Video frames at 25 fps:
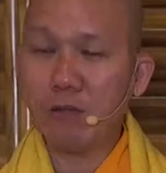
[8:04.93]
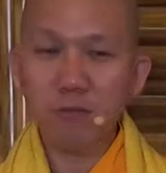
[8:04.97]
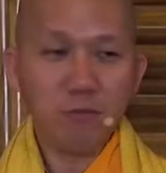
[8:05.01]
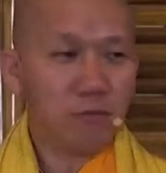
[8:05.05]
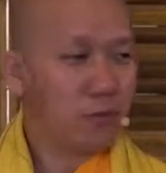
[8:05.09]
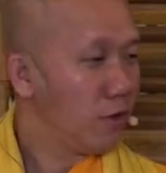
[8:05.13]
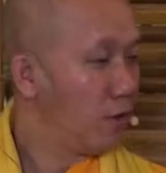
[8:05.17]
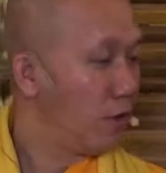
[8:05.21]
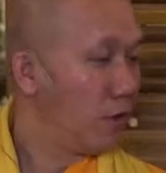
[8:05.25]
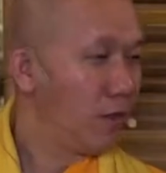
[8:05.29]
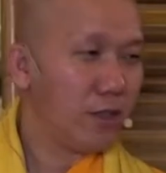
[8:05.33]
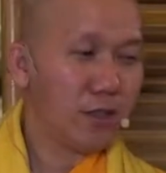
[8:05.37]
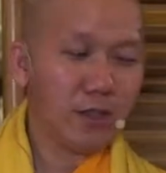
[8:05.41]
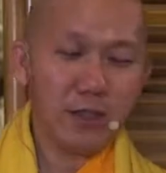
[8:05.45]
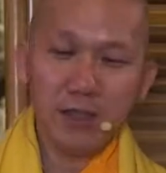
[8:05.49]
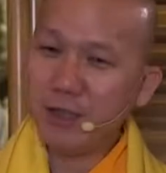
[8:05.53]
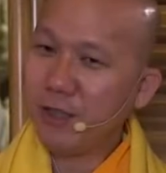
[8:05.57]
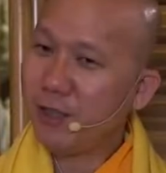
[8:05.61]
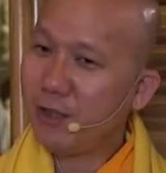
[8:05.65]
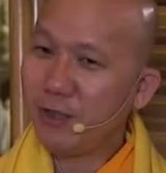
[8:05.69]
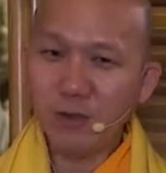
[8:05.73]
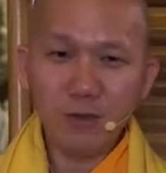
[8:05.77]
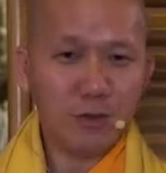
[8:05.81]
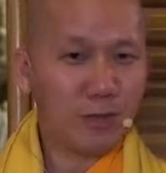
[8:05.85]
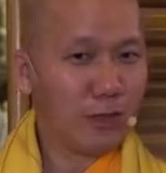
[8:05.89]
lúc người đó
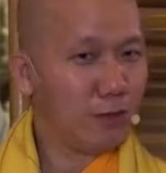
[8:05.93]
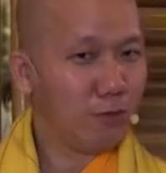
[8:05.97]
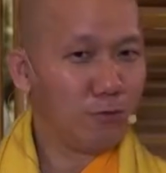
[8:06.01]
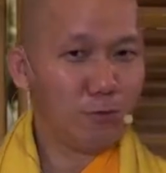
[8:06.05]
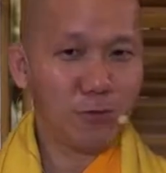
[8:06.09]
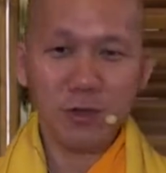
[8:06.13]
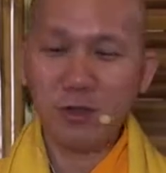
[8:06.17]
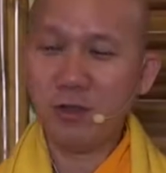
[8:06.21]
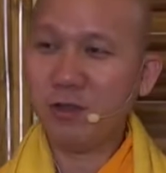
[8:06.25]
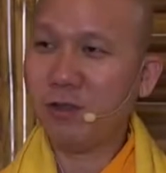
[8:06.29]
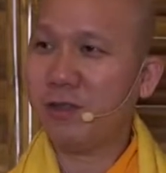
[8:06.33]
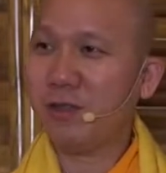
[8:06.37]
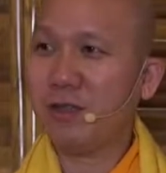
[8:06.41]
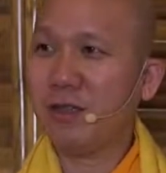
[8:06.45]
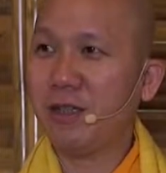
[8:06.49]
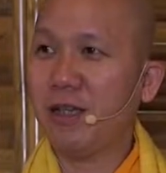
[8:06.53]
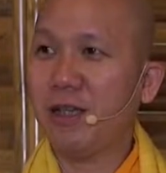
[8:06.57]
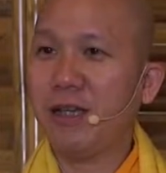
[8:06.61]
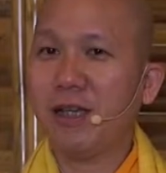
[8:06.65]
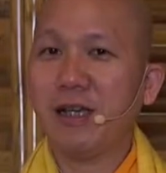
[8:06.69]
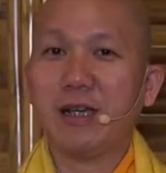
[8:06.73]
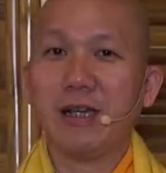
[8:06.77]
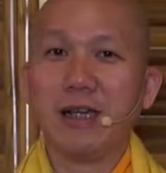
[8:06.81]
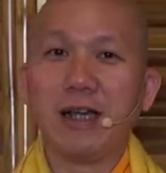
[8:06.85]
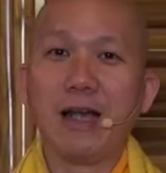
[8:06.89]
đi chỗ nào cũng sướng
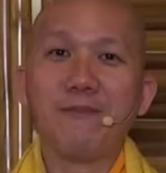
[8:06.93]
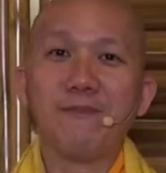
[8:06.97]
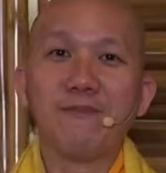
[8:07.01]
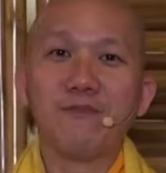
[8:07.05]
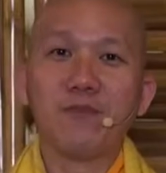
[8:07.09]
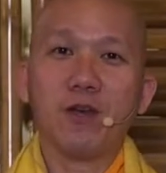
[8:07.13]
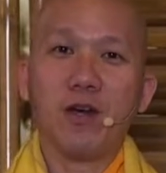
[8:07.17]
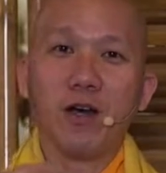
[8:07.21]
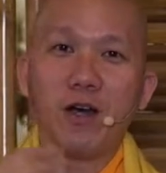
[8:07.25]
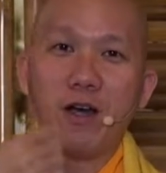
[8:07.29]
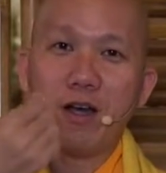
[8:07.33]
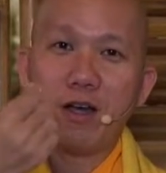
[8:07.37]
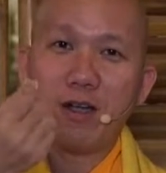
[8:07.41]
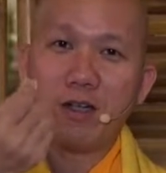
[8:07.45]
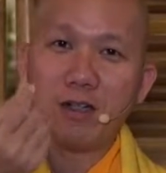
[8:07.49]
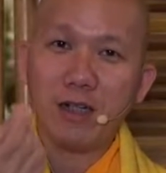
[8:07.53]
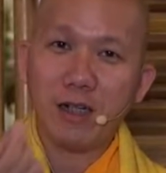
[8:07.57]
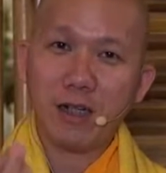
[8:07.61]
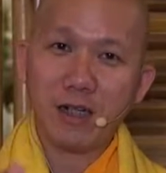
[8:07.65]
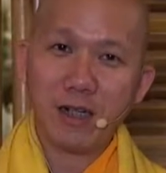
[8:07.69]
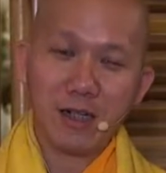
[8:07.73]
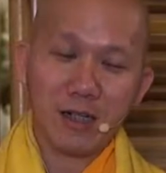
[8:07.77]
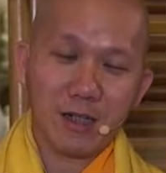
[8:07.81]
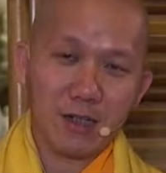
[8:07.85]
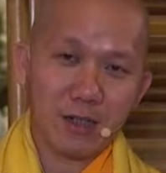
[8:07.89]
gặp toàn
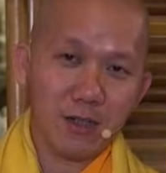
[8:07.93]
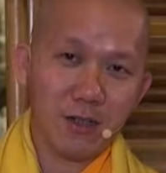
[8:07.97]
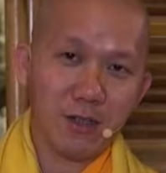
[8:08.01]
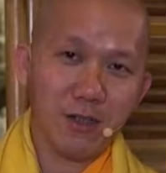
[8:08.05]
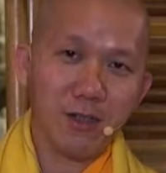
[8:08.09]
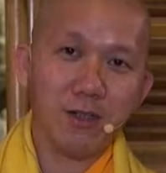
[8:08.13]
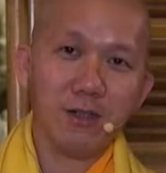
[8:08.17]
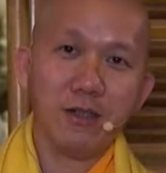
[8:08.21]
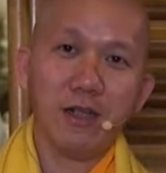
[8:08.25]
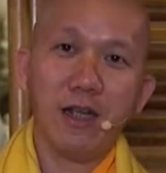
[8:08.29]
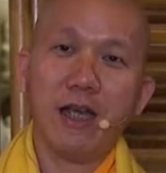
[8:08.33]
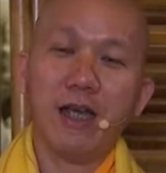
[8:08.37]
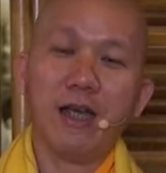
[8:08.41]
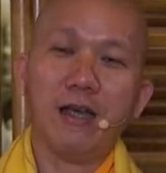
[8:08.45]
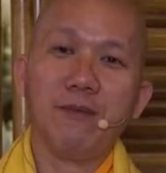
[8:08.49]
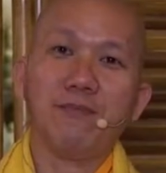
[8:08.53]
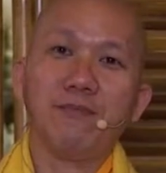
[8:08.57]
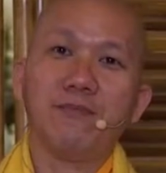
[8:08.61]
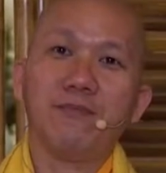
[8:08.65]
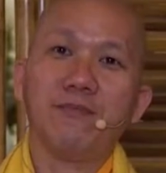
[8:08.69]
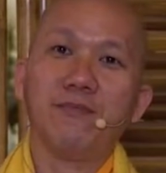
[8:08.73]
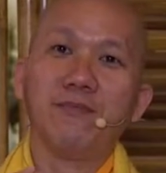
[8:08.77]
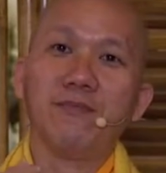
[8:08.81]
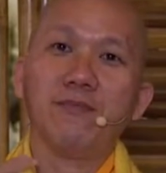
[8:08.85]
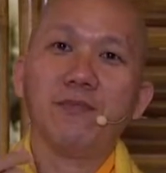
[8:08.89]
là người đẹp
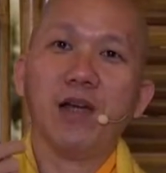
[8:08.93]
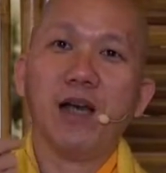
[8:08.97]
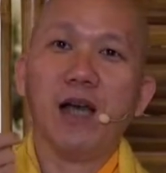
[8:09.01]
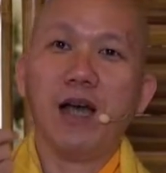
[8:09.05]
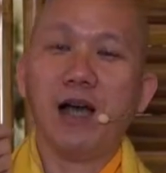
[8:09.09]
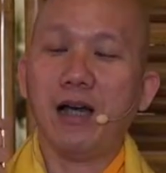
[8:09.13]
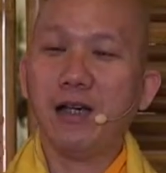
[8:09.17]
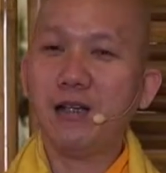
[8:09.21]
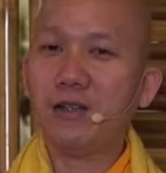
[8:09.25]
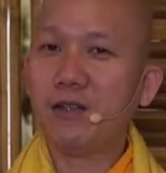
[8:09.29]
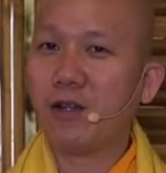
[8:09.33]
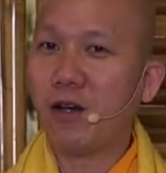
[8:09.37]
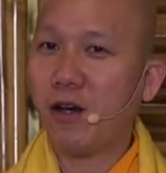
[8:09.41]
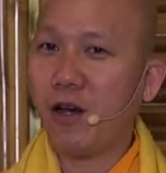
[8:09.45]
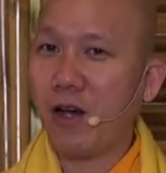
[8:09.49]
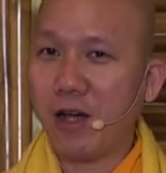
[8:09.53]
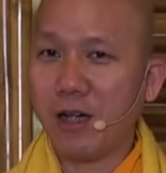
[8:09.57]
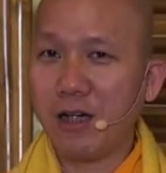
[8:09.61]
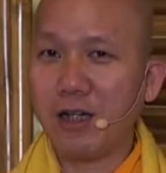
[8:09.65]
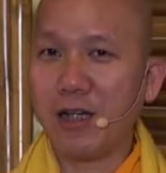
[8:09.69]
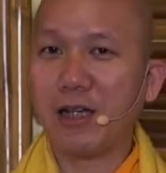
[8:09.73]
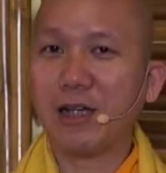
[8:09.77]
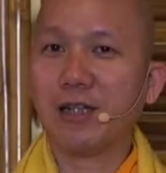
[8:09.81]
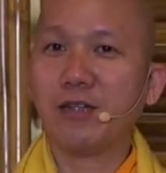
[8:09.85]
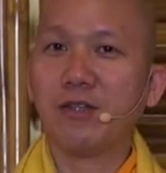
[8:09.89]
ở
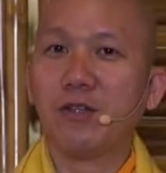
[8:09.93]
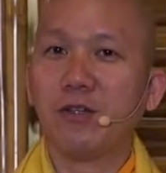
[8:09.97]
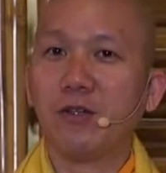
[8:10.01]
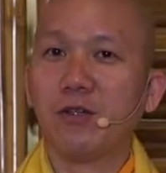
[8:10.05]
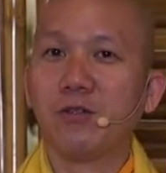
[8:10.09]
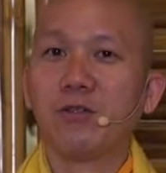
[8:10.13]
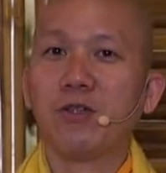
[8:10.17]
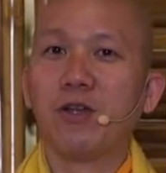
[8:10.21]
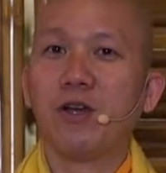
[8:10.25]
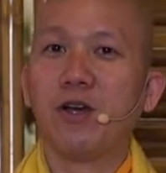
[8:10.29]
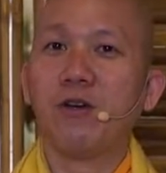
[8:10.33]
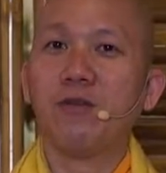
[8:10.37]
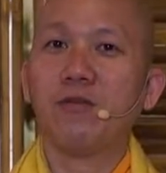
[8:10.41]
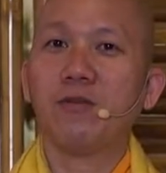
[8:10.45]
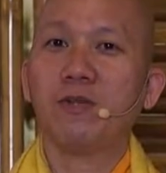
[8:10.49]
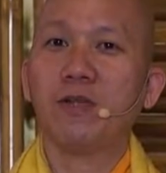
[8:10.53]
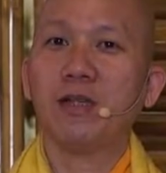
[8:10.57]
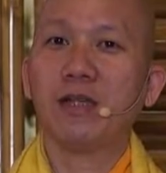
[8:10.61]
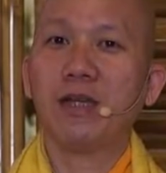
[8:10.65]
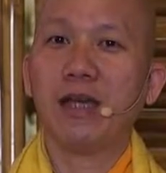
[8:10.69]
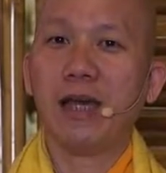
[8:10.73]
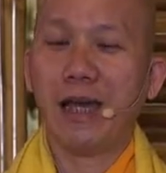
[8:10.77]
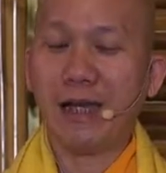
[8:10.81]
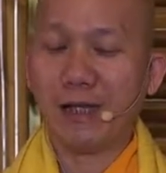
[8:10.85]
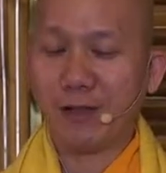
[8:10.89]
toàn là cái chỗ tốt
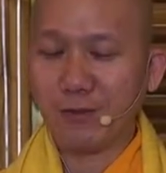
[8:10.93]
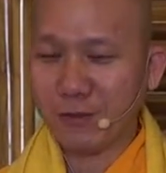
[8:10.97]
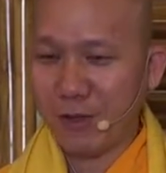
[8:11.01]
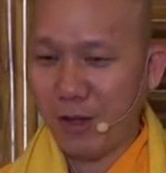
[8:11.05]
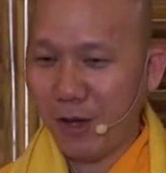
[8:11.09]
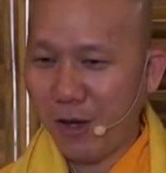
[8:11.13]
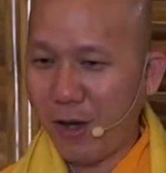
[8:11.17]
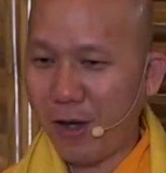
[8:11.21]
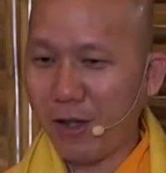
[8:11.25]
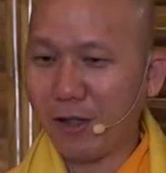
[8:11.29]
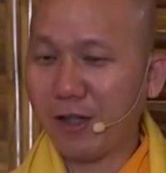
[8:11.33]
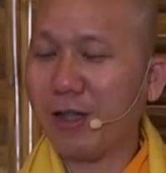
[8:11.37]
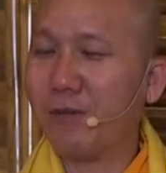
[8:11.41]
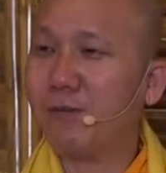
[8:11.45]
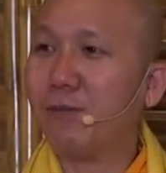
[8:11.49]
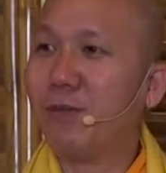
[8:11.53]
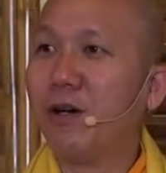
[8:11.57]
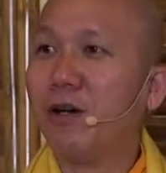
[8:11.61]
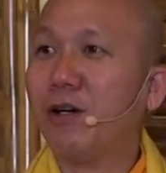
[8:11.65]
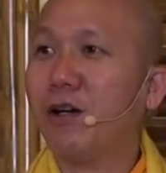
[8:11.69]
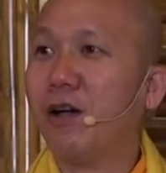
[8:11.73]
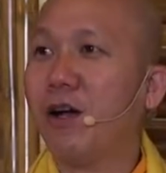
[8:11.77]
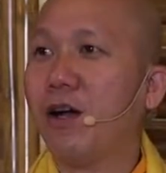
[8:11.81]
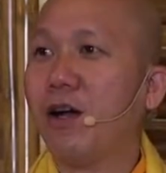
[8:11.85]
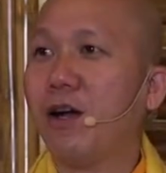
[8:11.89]
ăn toàn là
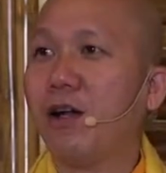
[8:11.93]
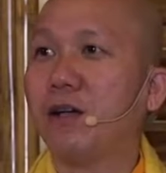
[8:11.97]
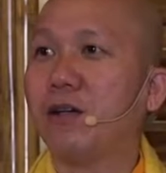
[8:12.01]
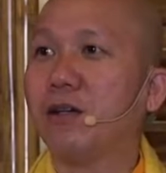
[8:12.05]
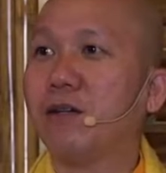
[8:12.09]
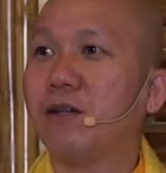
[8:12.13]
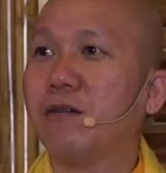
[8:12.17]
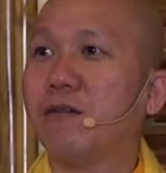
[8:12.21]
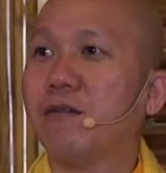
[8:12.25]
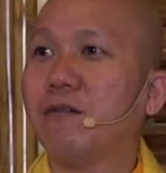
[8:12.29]
món ngon